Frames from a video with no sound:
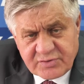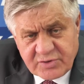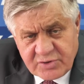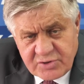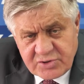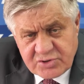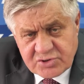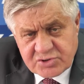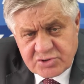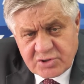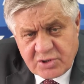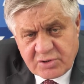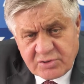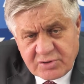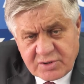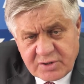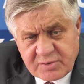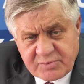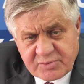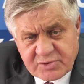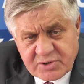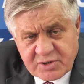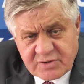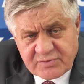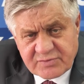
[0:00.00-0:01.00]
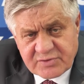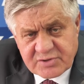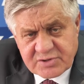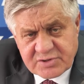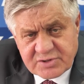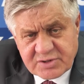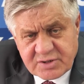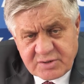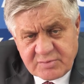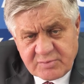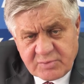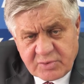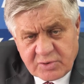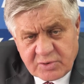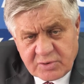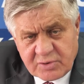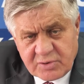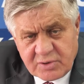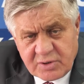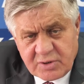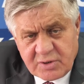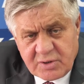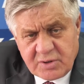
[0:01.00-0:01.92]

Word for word: no i z rządem przede wszystkim, bo